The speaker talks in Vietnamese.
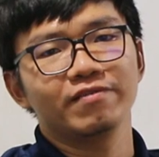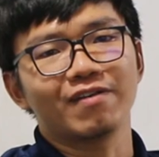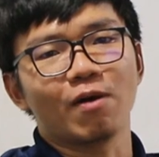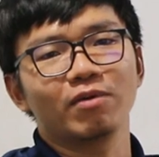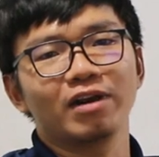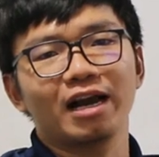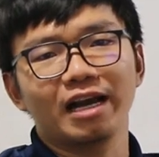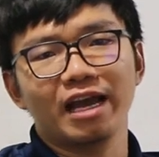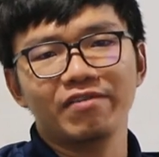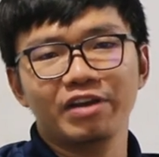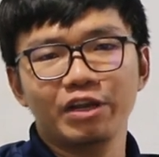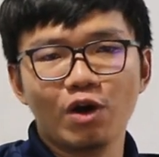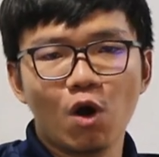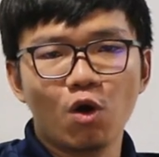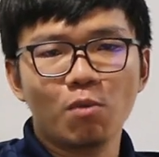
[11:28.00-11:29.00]
Hy vọng là
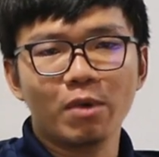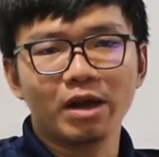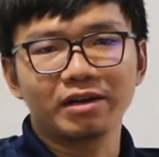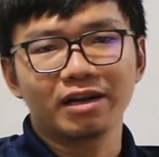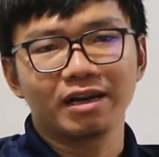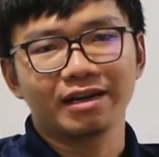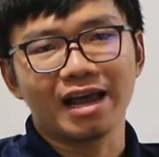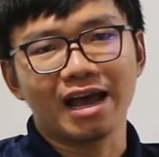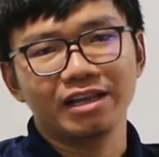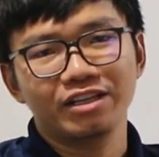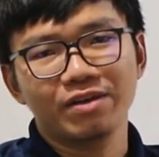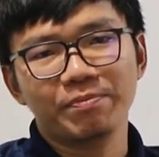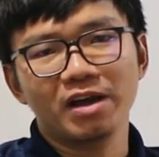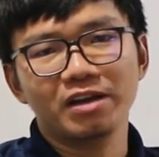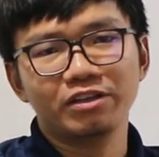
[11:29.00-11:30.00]
cái video của mình
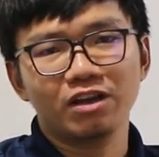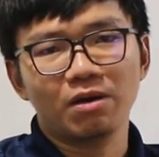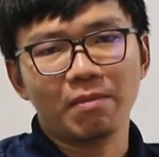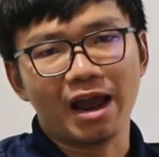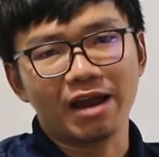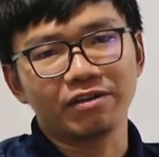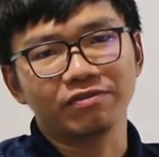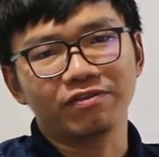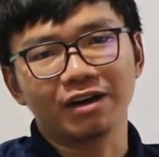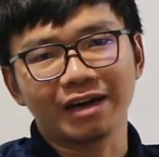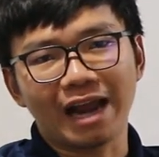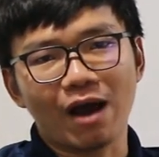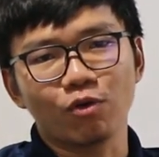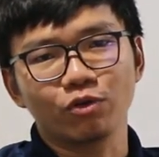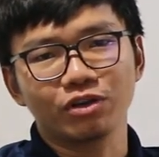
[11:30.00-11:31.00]
đã giúp ích cho bạn được
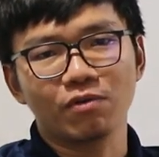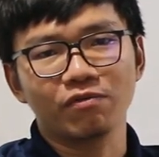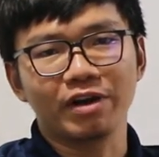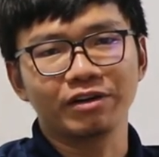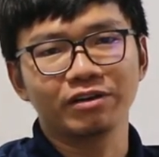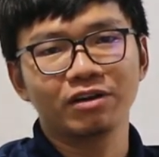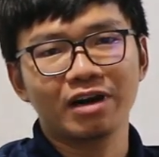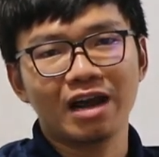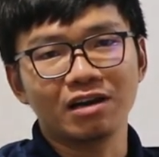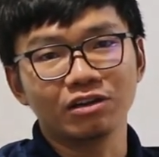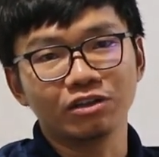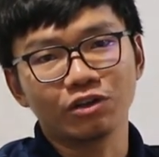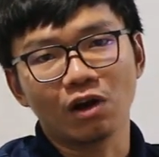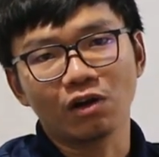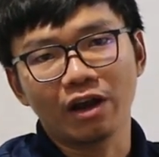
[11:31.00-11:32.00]
phần nào trong việc đưa
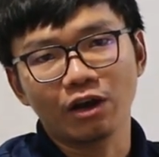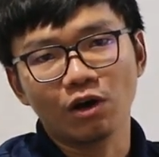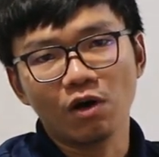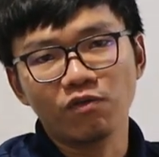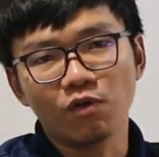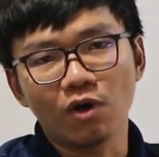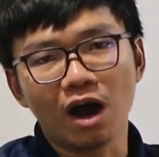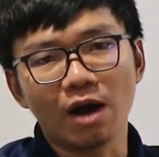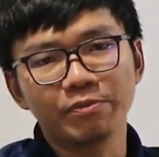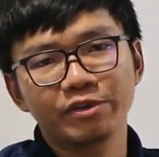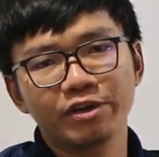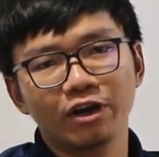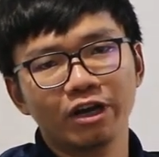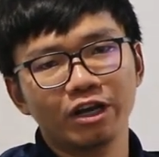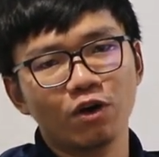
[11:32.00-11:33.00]
ra lựa chọn loại ngói phù
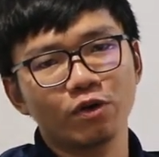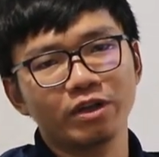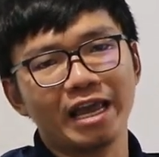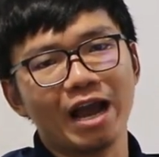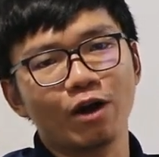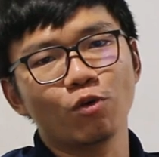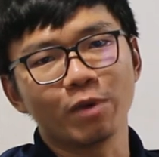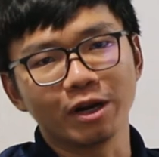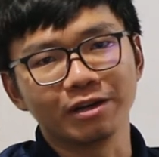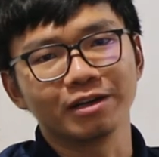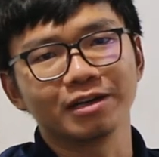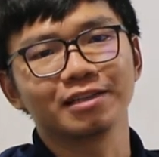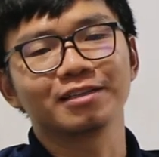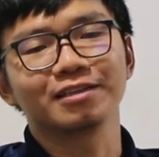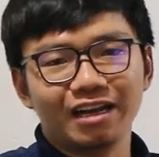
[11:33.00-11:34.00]
hợp cho cái ngôi nhà của mình.
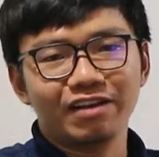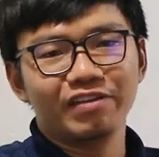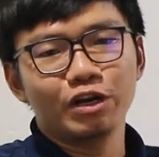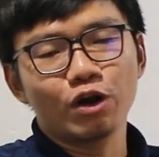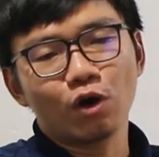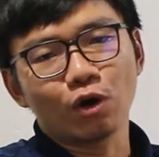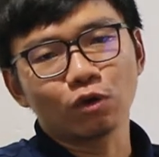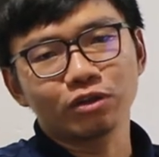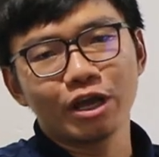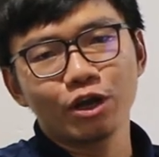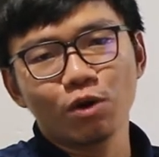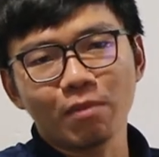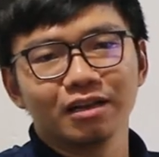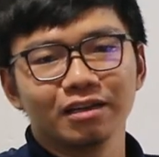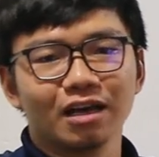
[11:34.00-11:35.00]
Đây là cái video đầu
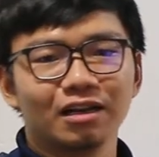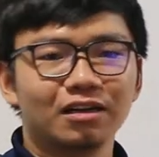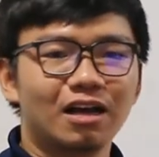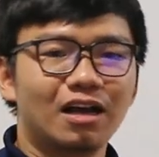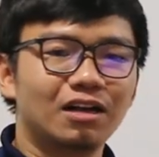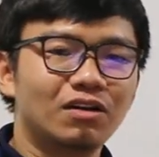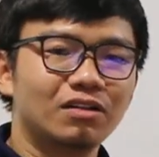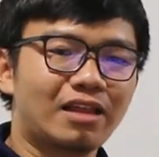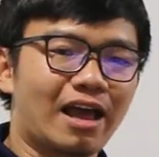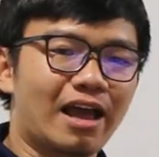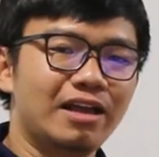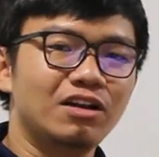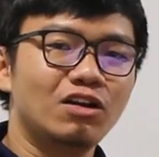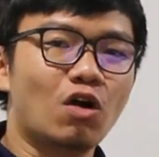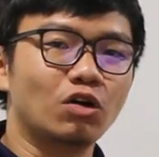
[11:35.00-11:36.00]
tiên nên ờ, có
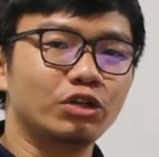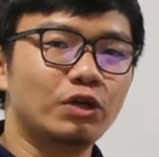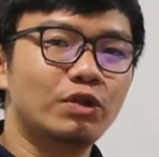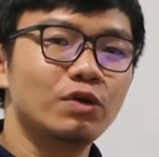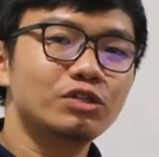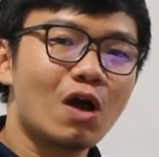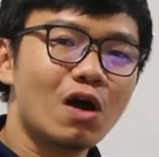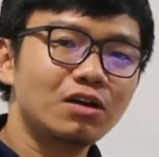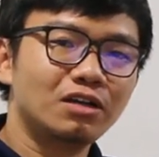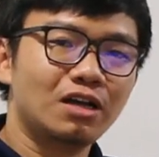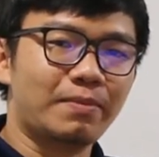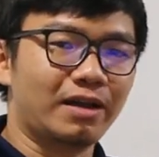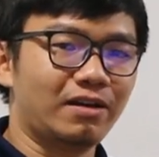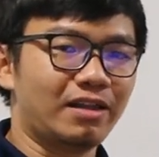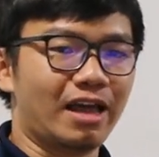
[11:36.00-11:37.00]
thể nó còn nhiều thiếu sót,
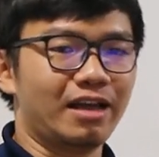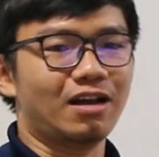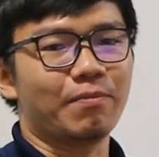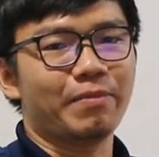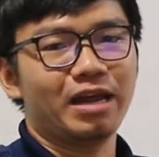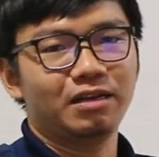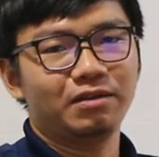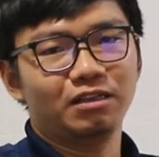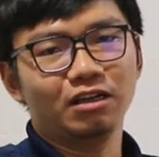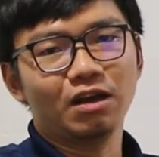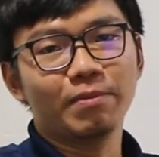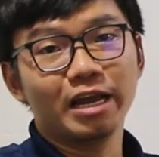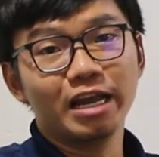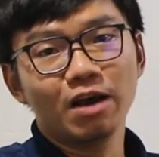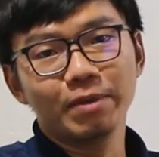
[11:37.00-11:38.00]
các bạn có thể
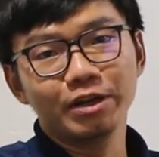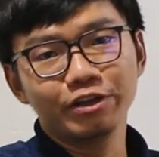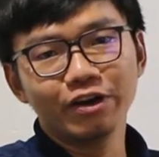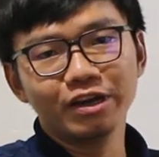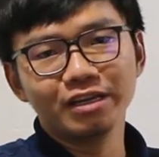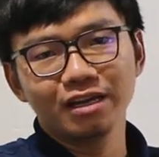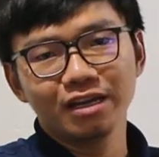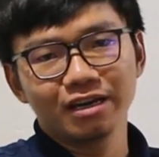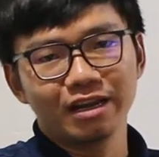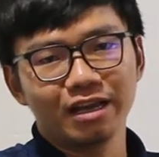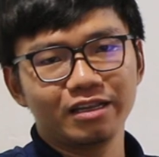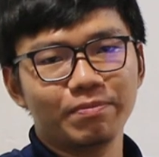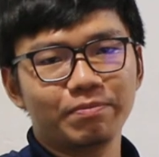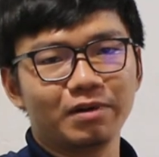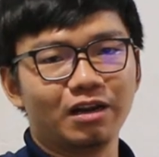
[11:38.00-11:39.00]
comment góp ý ở bên dưới
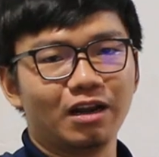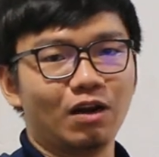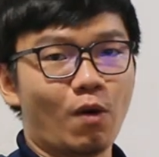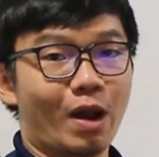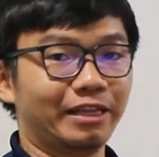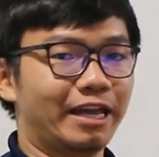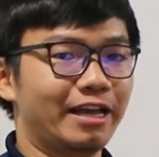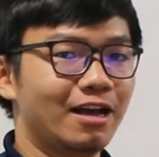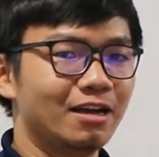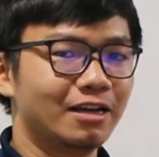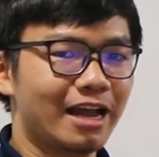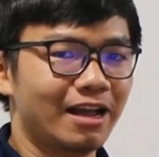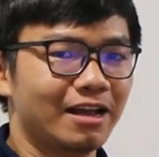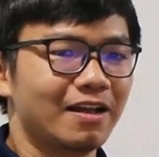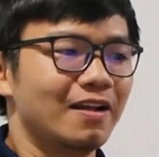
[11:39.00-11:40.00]
để giúp mình ờ, hoàn thiện
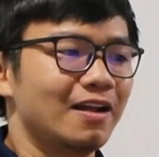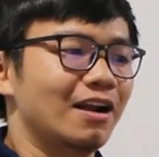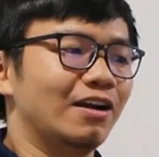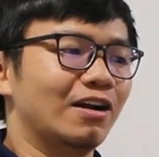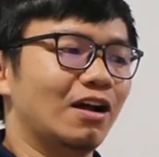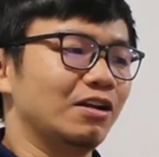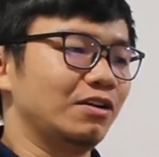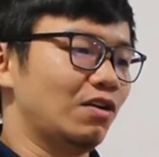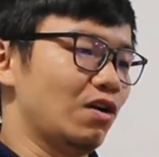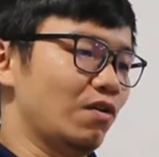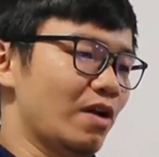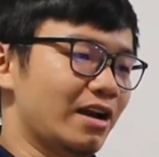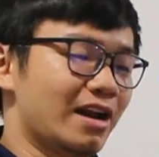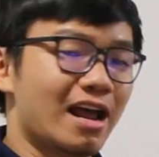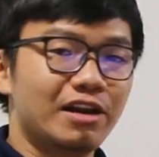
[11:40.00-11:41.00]
hơn ha. Rồi,
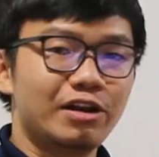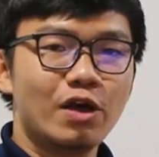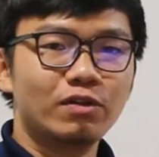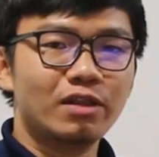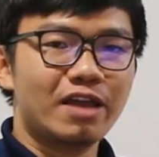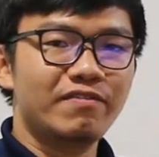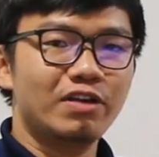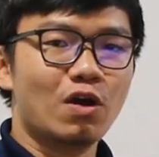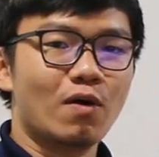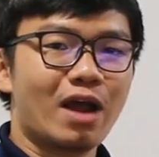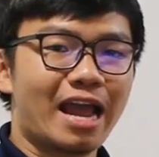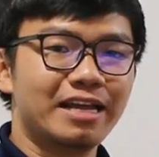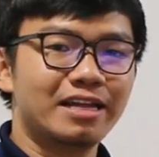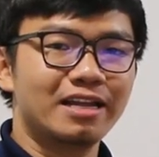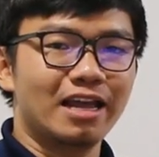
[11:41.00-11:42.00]
còn ngoài ra nếu thấy video
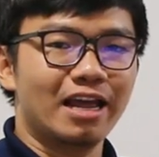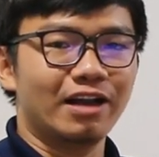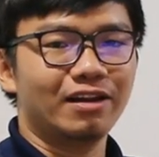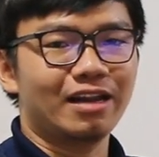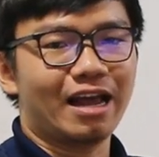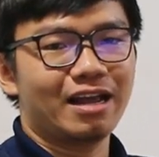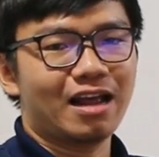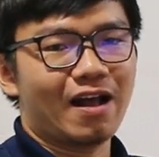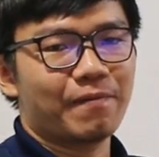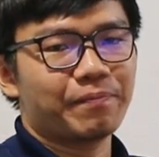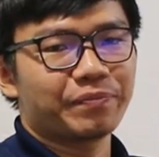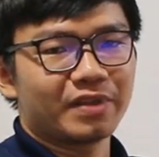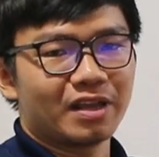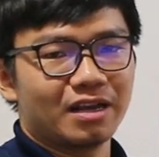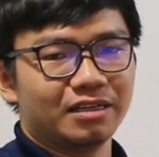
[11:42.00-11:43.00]
hay thì có thể
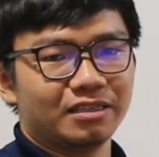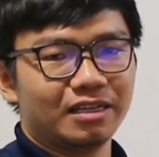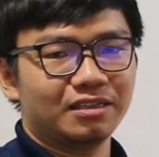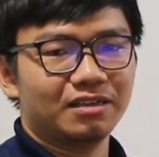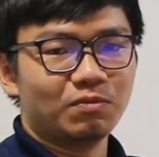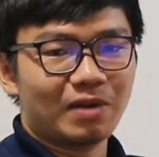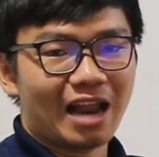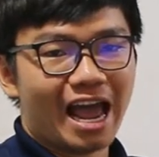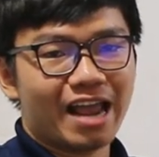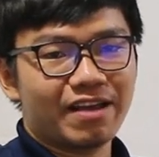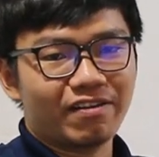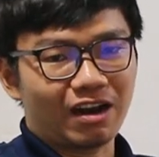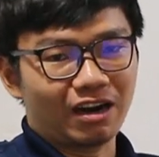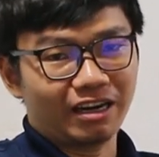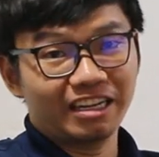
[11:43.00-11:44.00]
ờ, nhấn
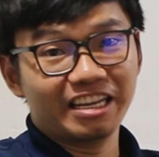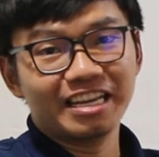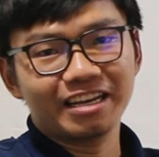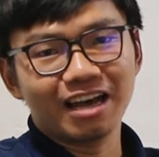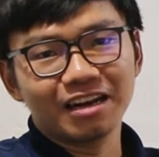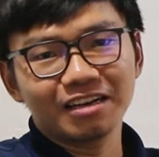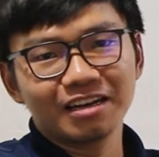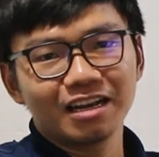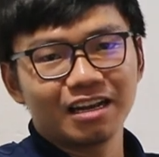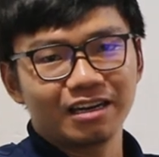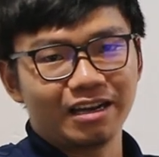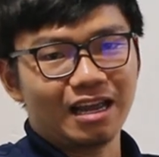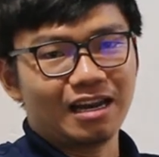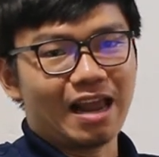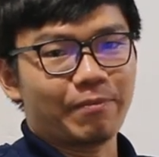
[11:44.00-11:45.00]
like hoặc là đăng ký kênh
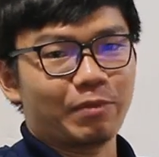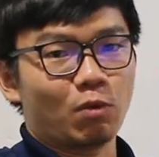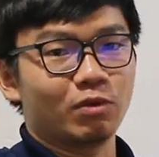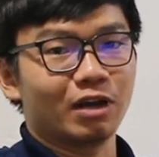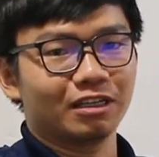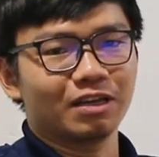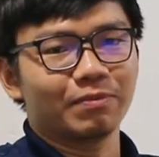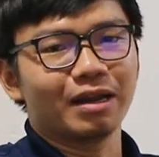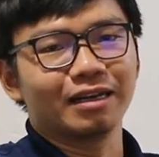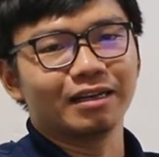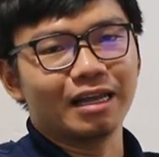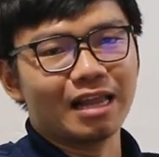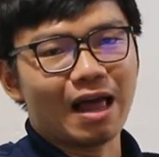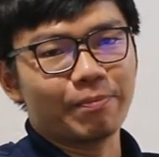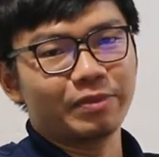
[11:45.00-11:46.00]
để làm động lực cho
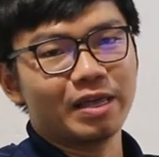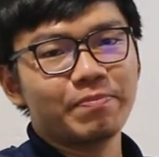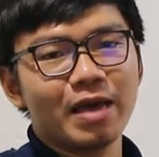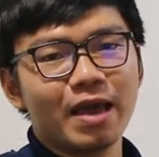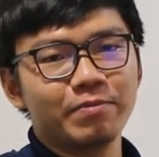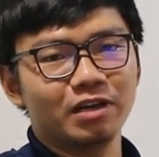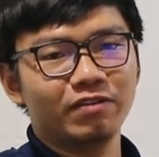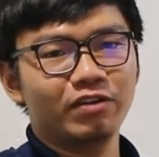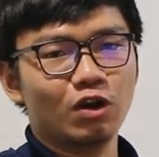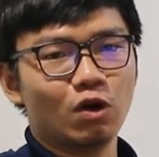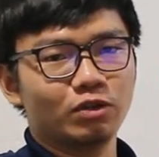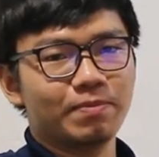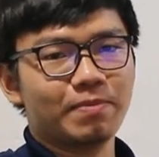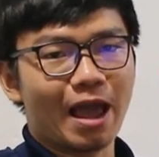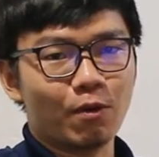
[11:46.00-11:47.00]
mình để làm tiếp thêm những
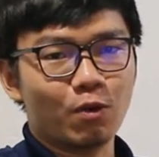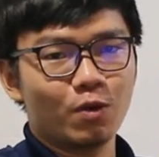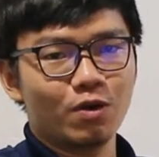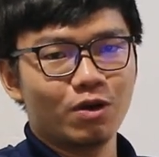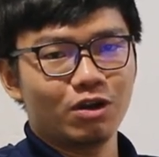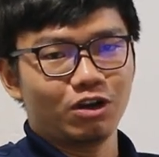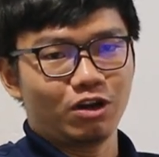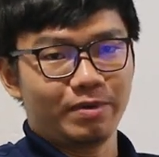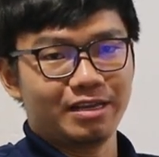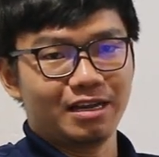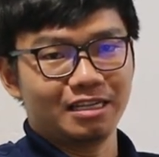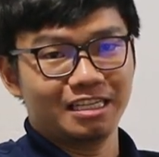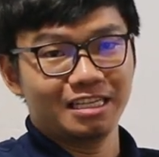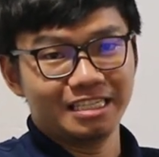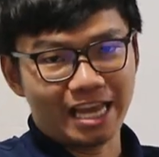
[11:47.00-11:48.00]
video tiếp theo. Còn bây
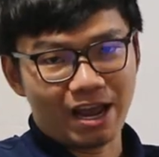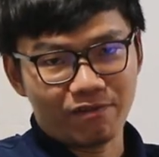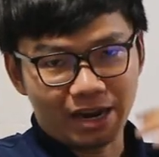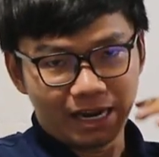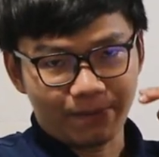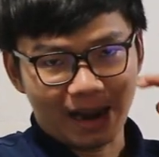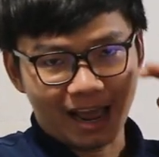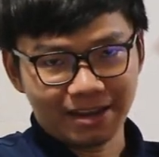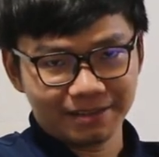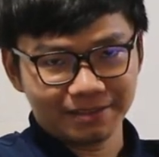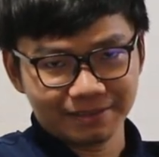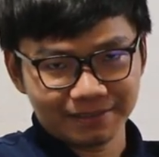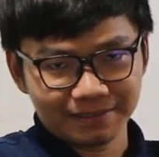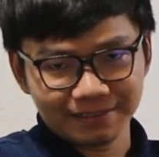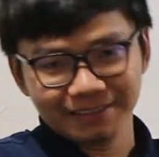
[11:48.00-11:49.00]
giờ thì xin chào và hẹn gặp
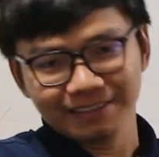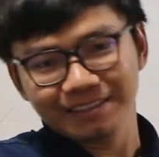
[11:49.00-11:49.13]
lại.